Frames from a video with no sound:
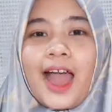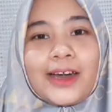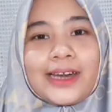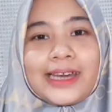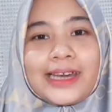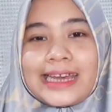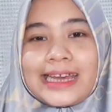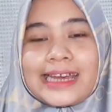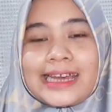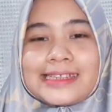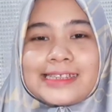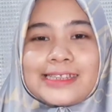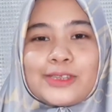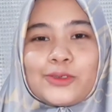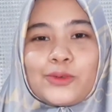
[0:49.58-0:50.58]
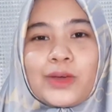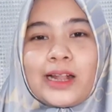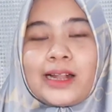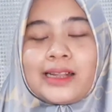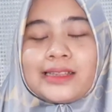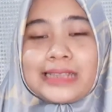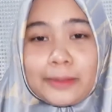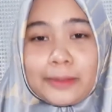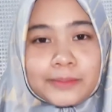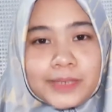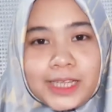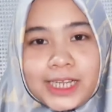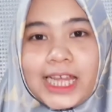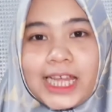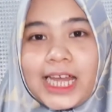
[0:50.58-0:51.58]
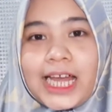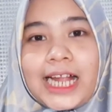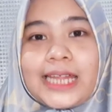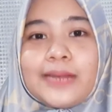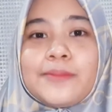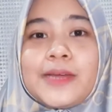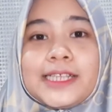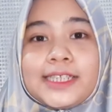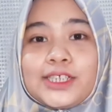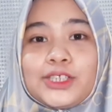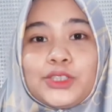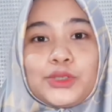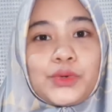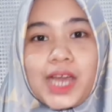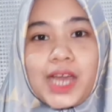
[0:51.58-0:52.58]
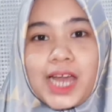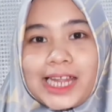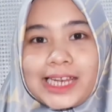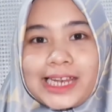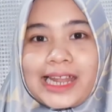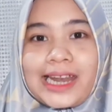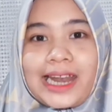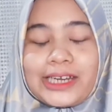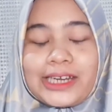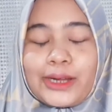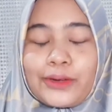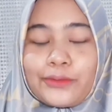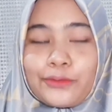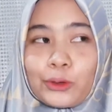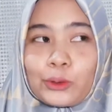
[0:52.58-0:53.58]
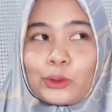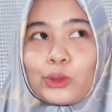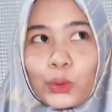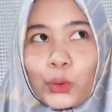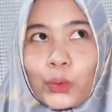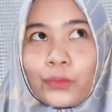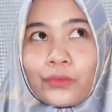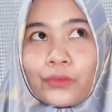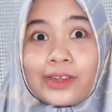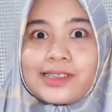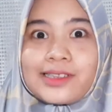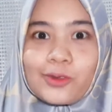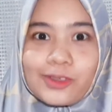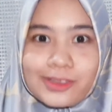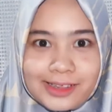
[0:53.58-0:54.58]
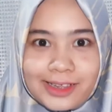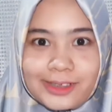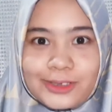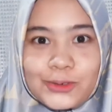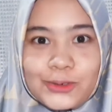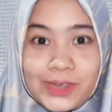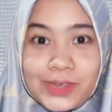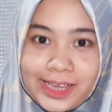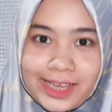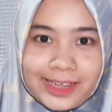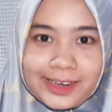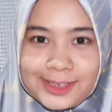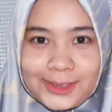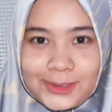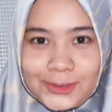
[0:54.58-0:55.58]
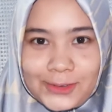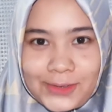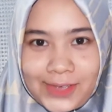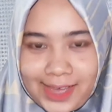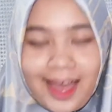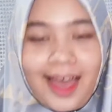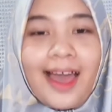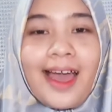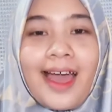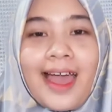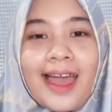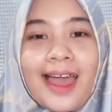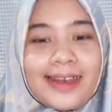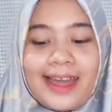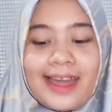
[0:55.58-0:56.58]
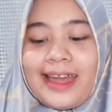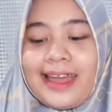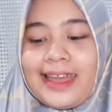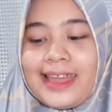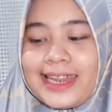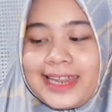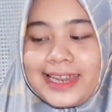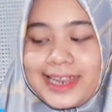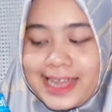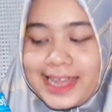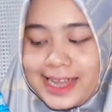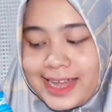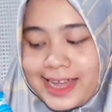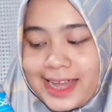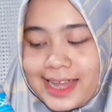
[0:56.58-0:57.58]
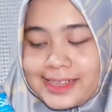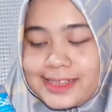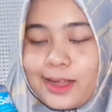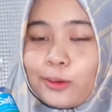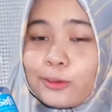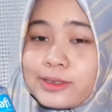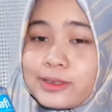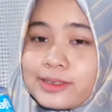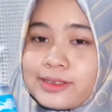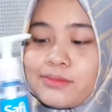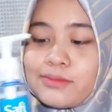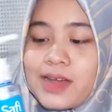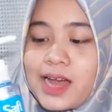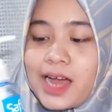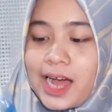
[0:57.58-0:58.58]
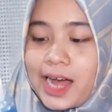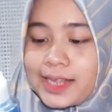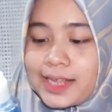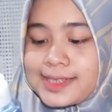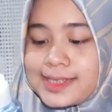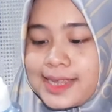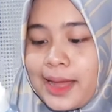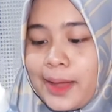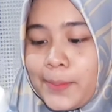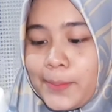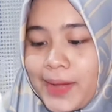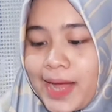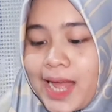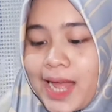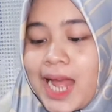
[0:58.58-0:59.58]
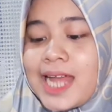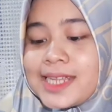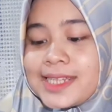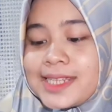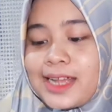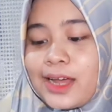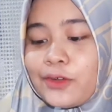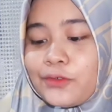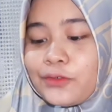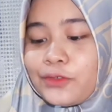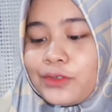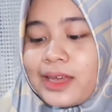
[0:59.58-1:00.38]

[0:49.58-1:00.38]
Oke okay guys, sesuai panel yang kalian baca juga dan ada foto vessels-nya juga ya di situ ya. Nah, ini dia guys. Aku seneng banget sama Safi